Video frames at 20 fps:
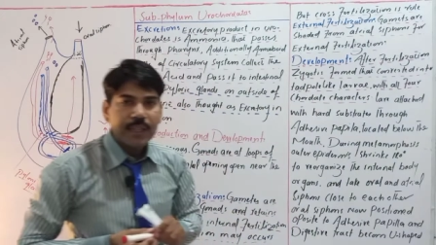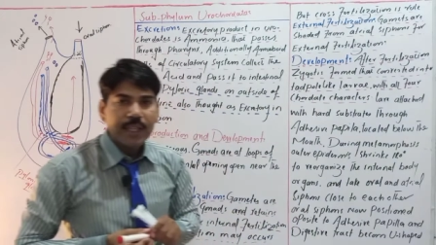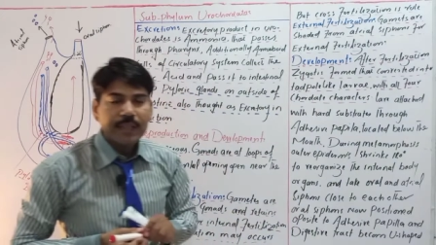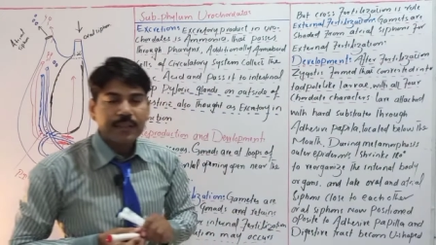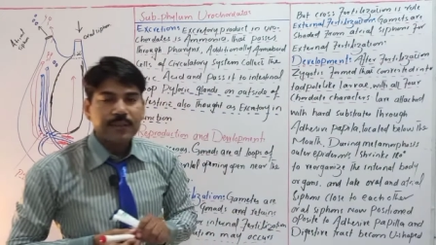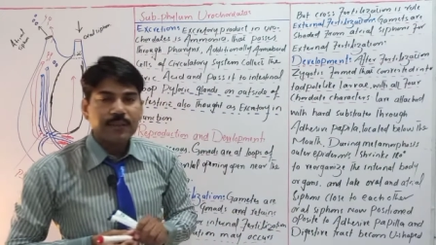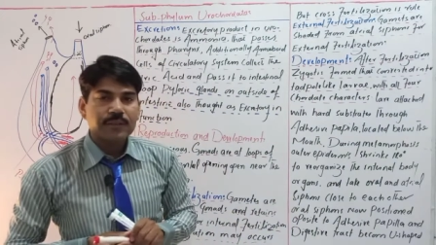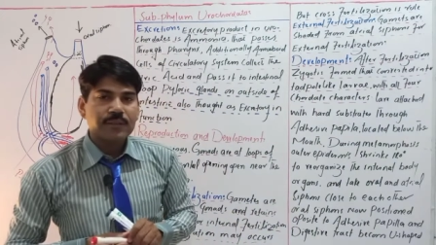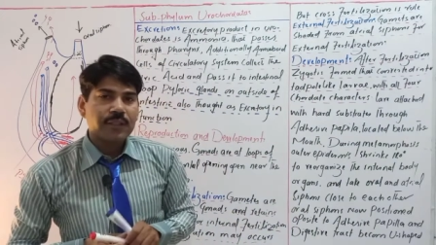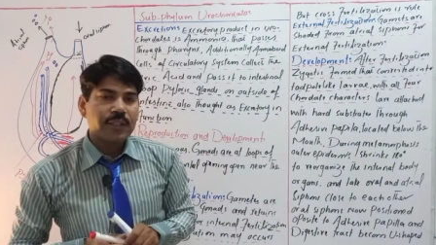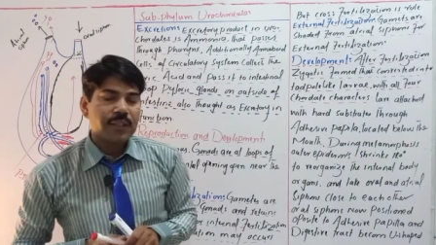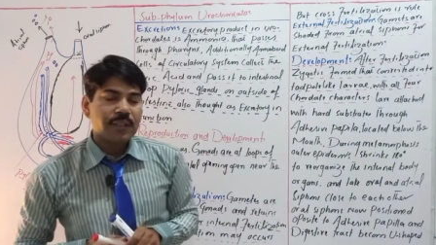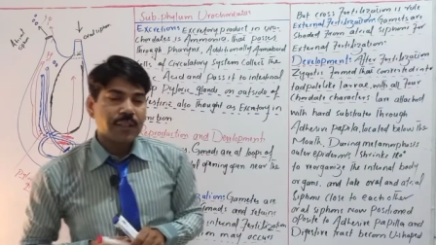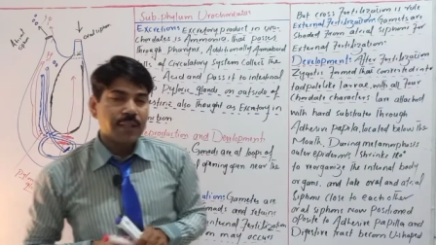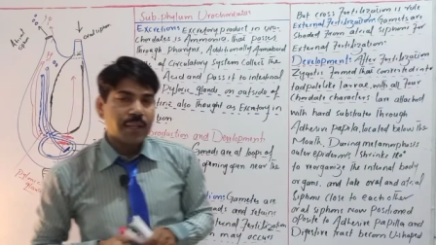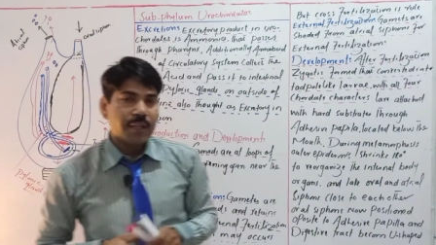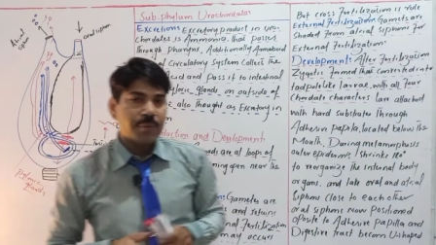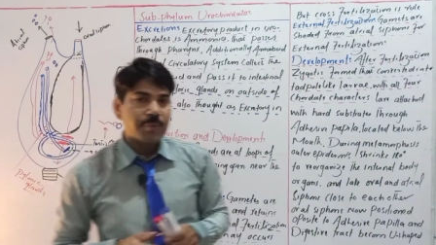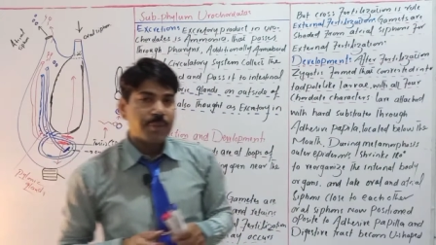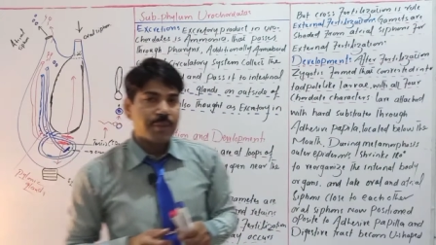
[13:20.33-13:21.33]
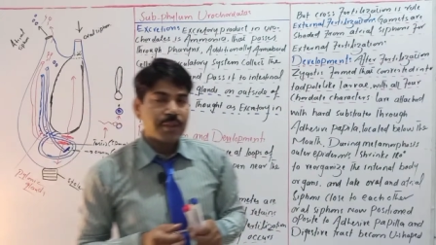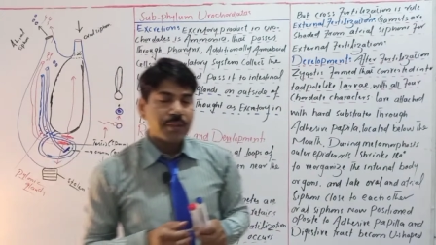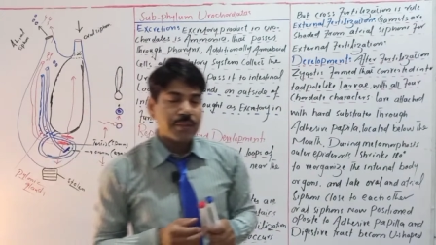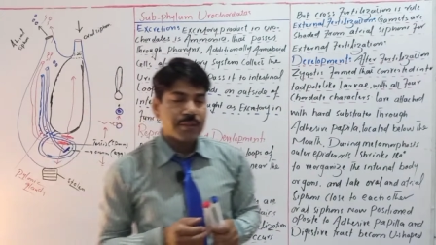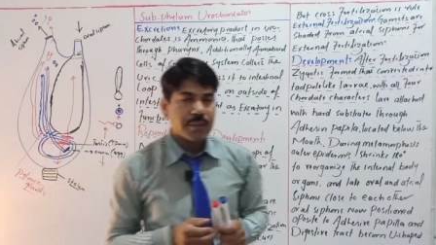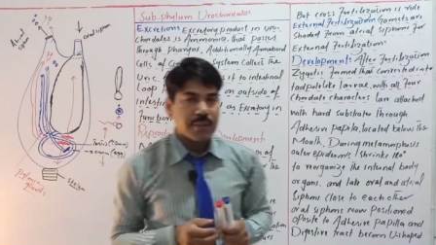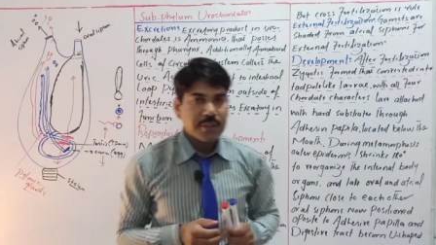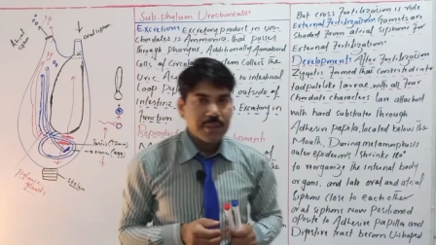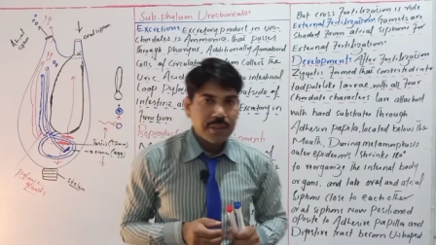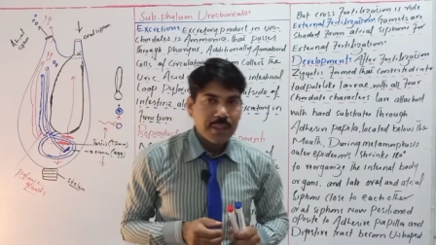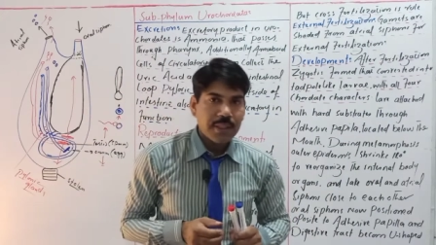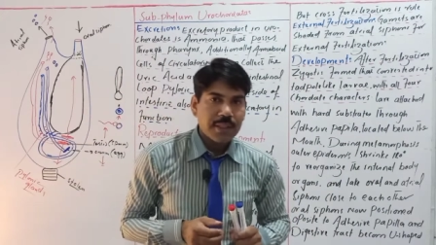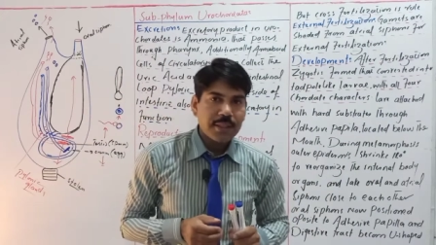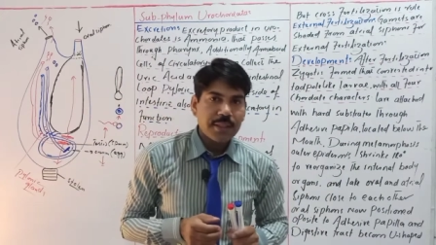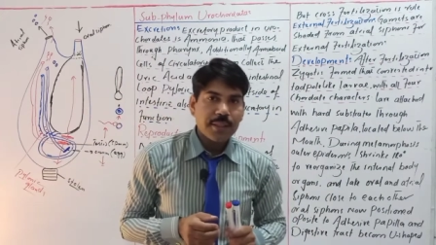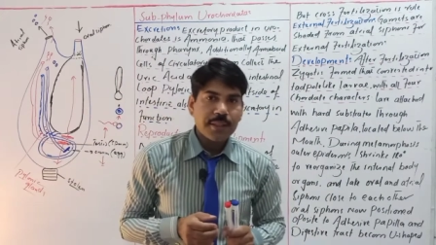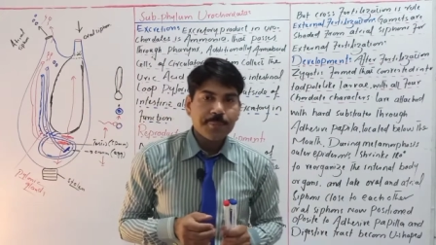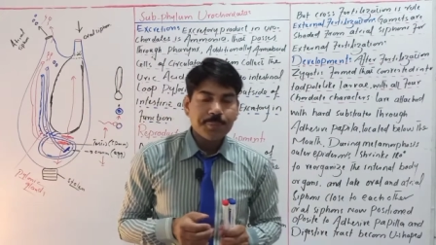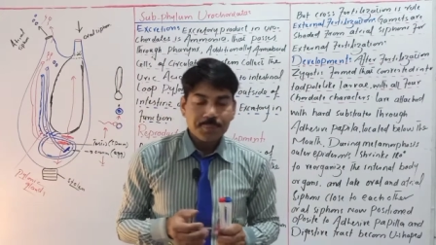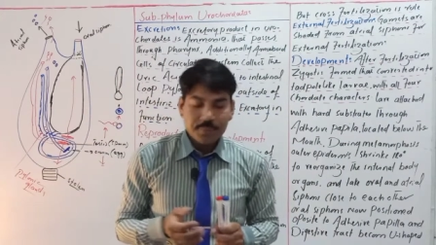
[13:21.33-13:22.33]
लेक्चर्स के अंदर हमने डिस्कस किया
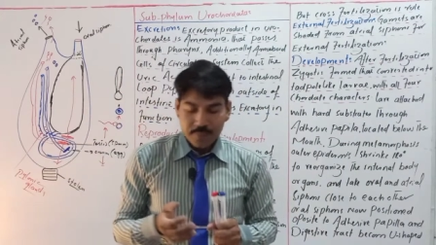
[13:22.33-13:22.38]
था